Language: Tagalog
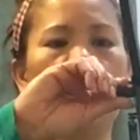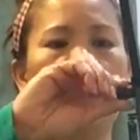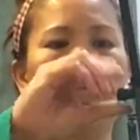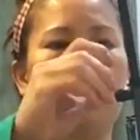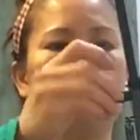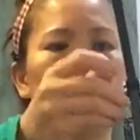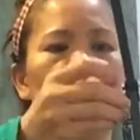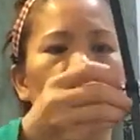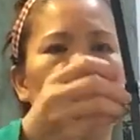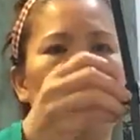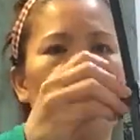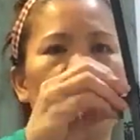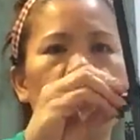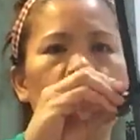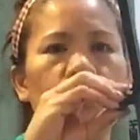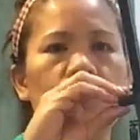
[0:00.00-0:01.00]
Ayan, pwede
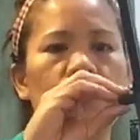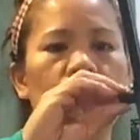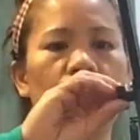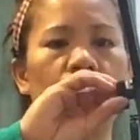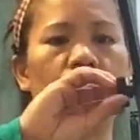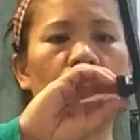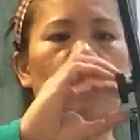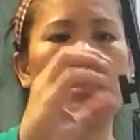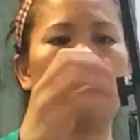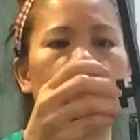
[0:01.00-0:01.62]
natin siyang